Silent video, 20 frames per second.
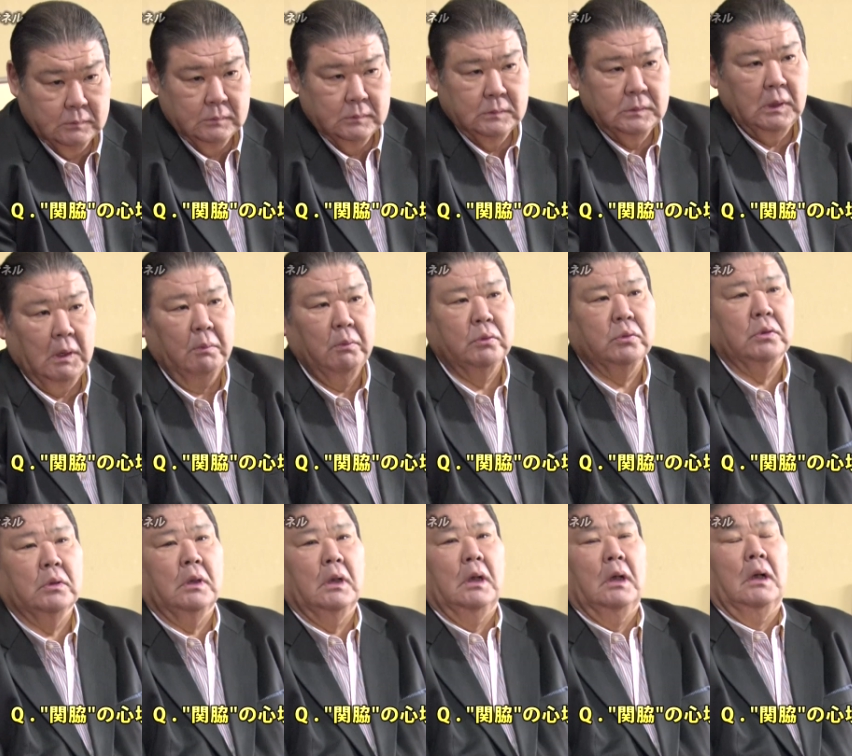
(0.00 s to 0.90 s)
いやもう
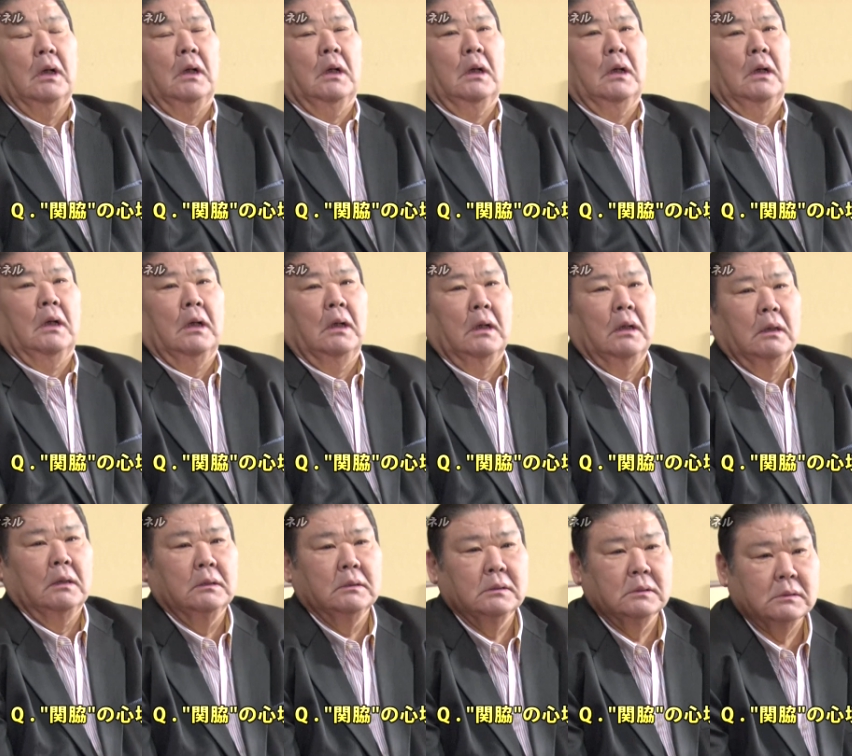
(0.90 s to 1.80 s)
それは
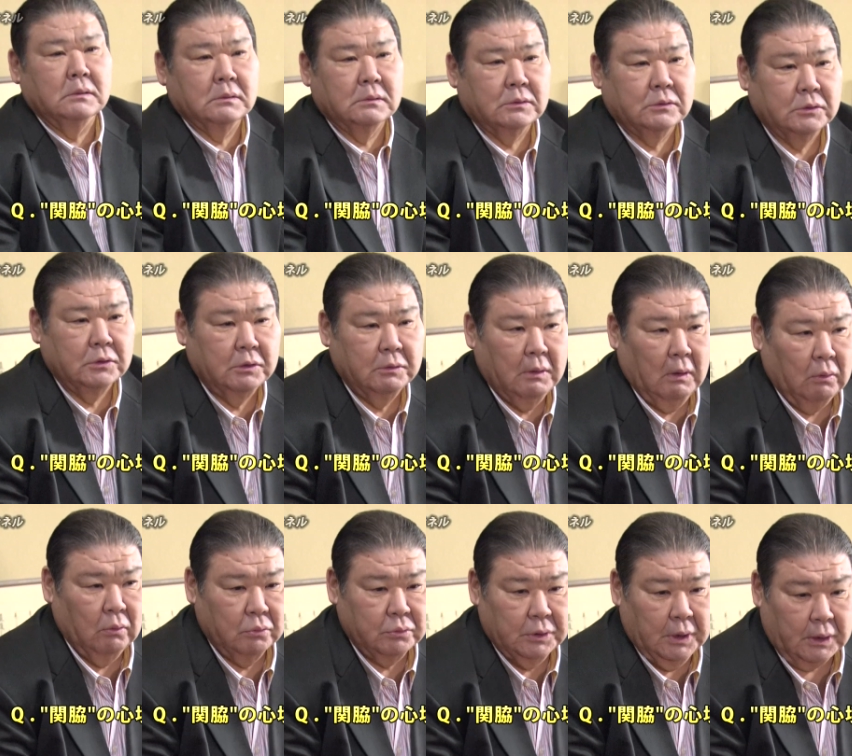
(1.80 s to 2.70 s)
次は
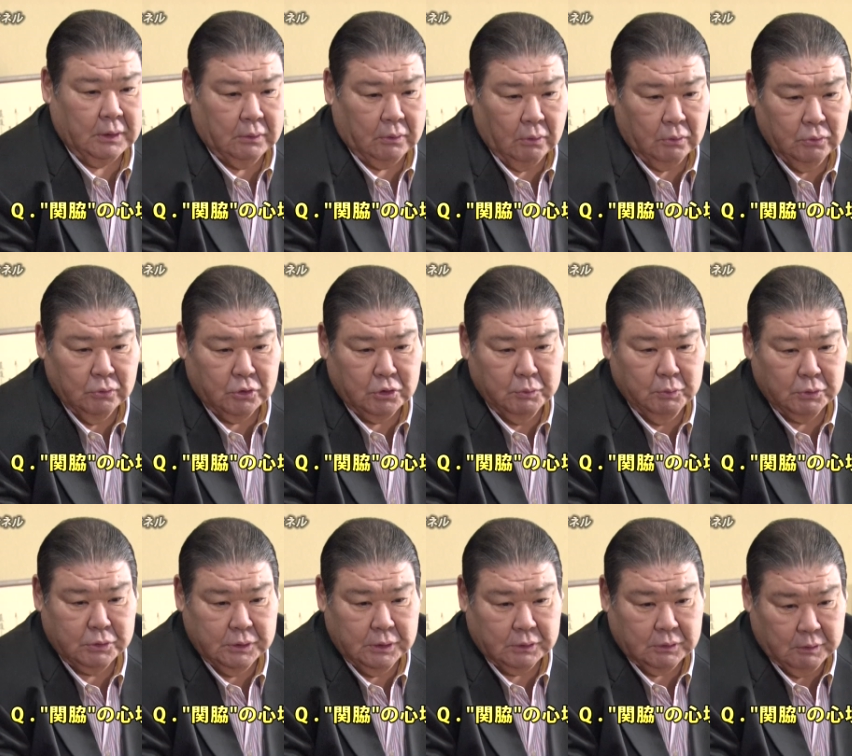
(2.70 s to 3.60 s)
大関という気
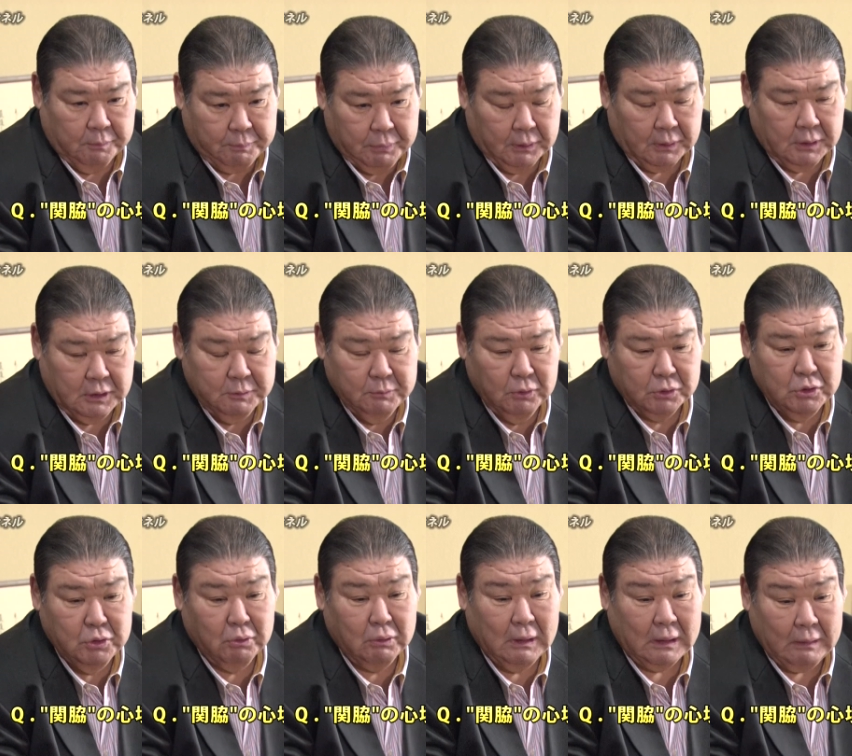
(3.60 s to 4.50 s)
持ちですやっぱり気持
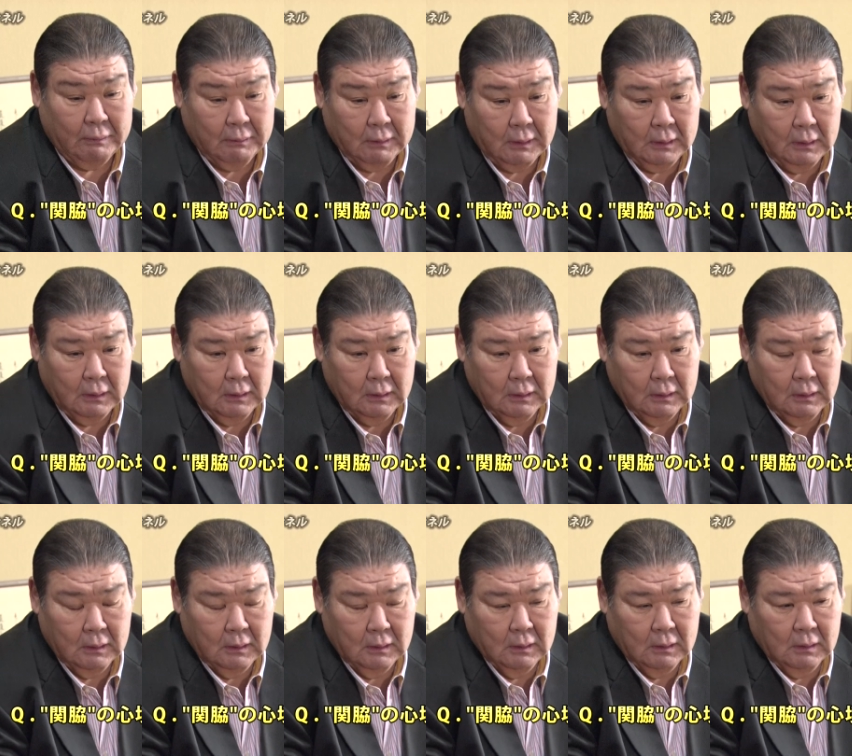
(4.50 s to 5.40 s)
ちの中はね
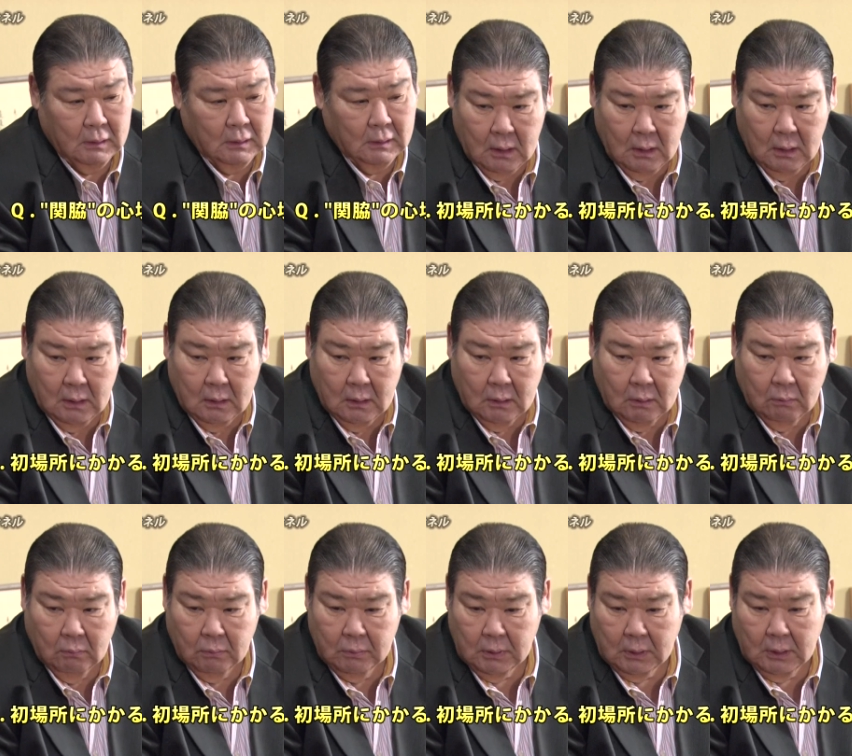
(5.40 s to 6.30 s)

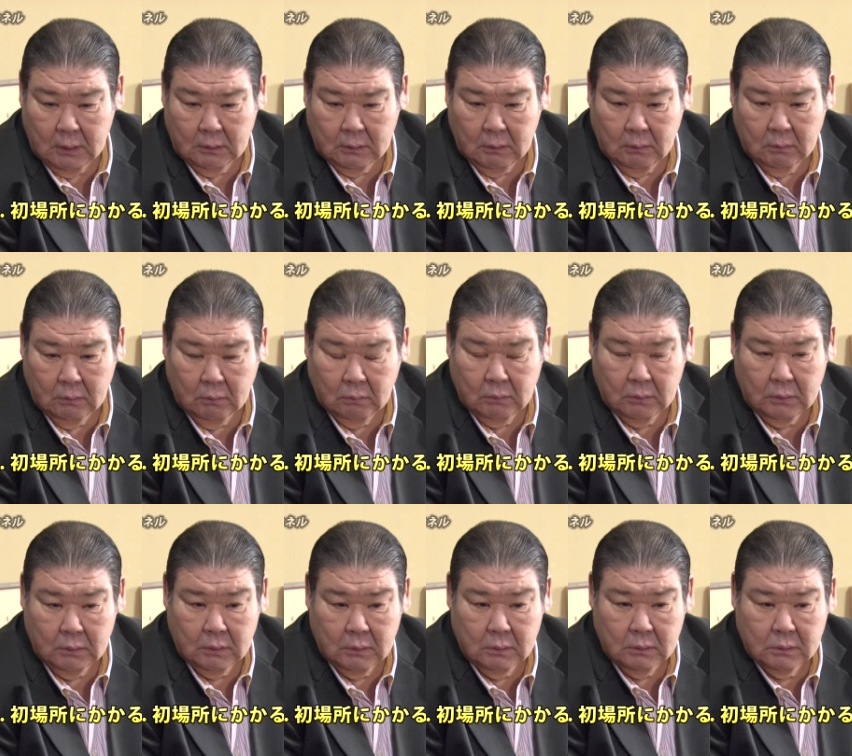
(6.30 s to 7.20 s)
本人が言ってるよう
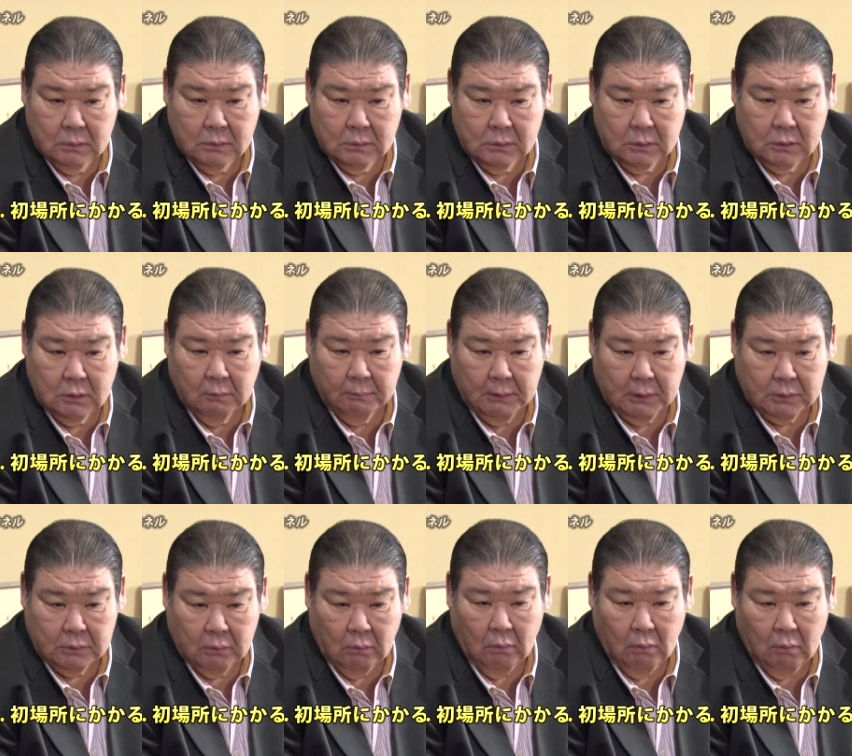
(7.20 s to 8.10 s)
に次の場
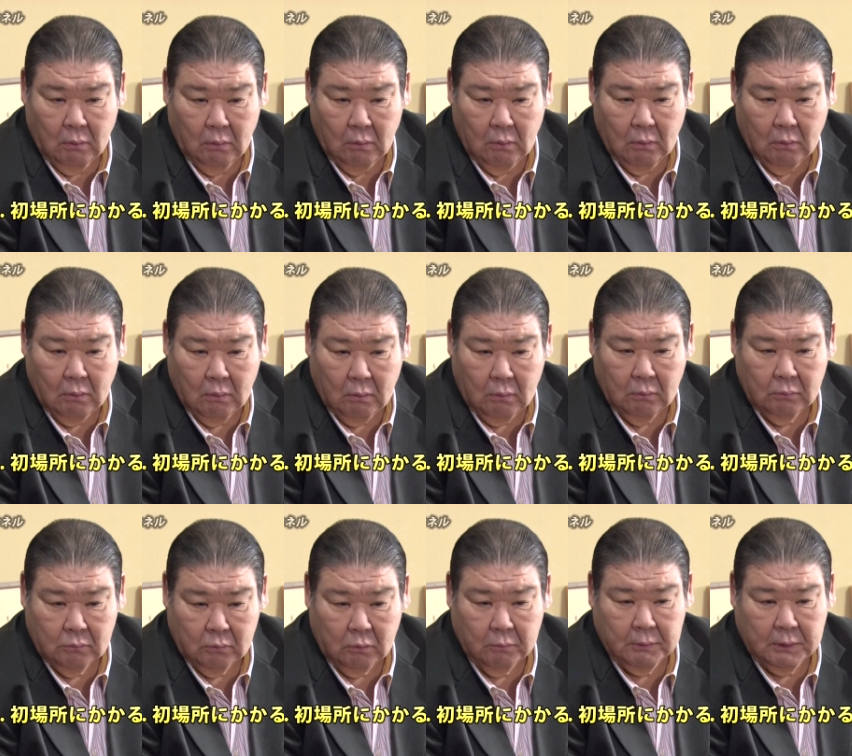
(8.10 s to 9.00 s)
所
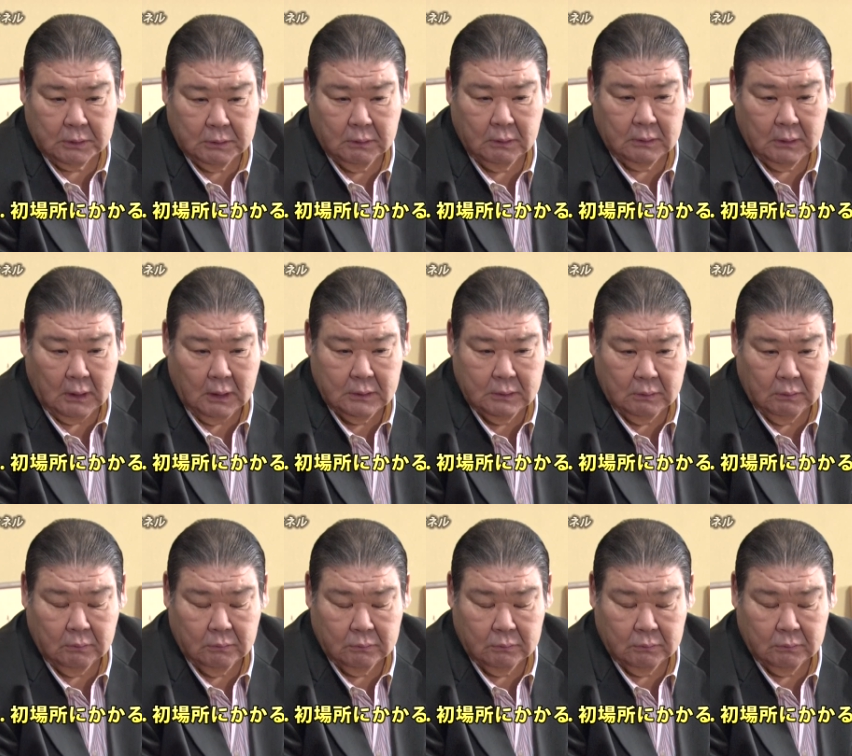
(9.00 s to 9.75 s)
今度の場所が大事とい